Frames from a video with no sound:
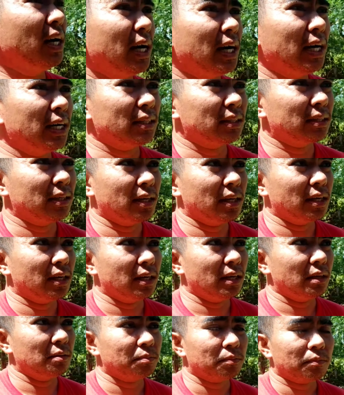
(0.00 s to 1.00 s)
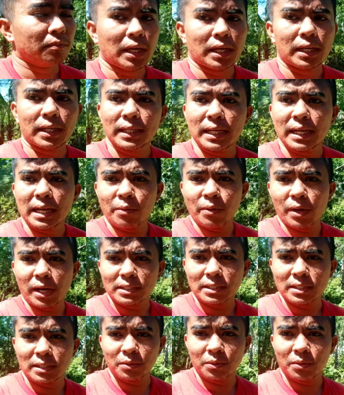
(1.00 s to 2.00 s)
at uh, ang ginagawa
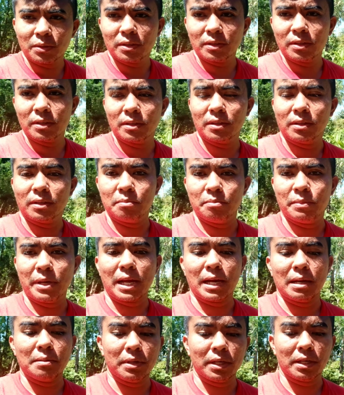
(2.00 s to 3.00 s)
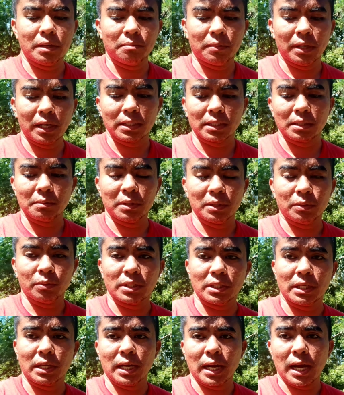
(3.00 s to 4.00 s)
kasi nung marami mga sa
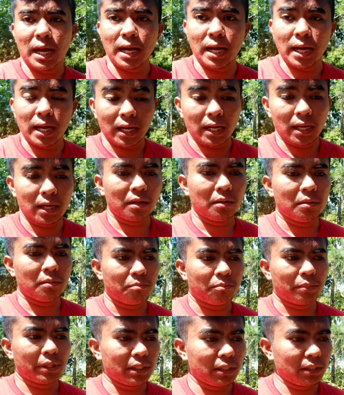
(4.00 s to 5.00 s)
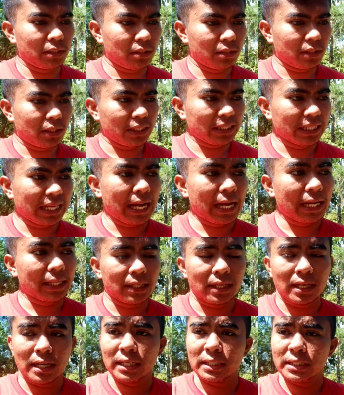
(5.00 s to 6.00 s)
sa nganga
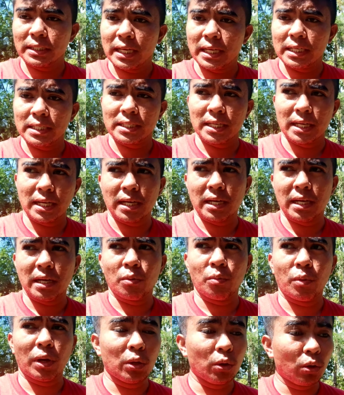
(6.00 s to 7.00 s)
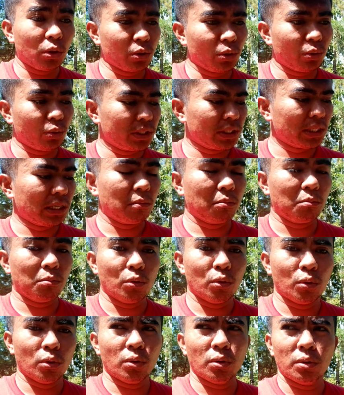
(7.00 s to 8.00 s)
hinahati lang siya sa walo yung isang
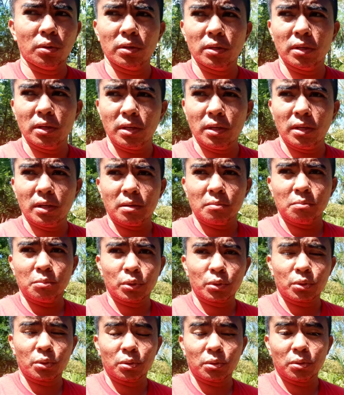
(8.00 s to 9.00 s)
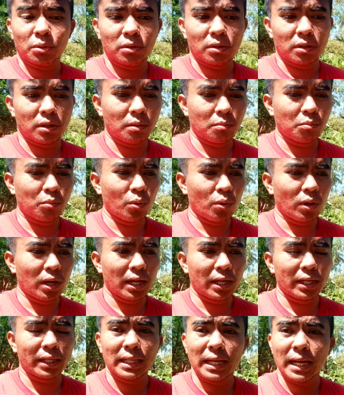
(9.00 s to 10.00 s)
buong buto no uh,
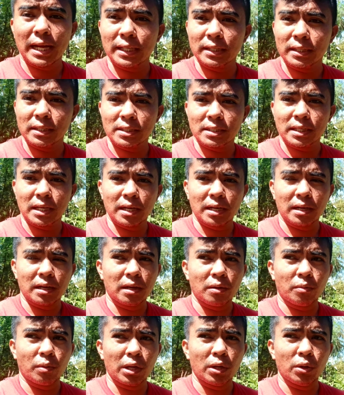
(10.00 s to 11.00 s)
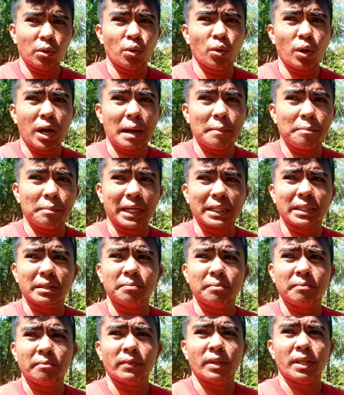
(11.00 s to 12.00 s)
bunga hinahati sa walo o apat
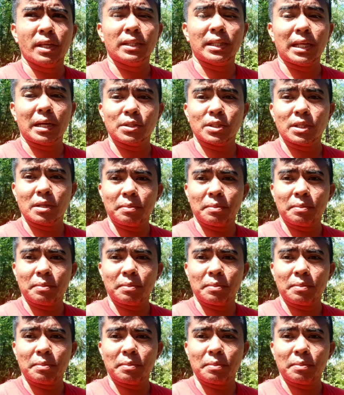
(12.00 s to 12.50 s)
tapos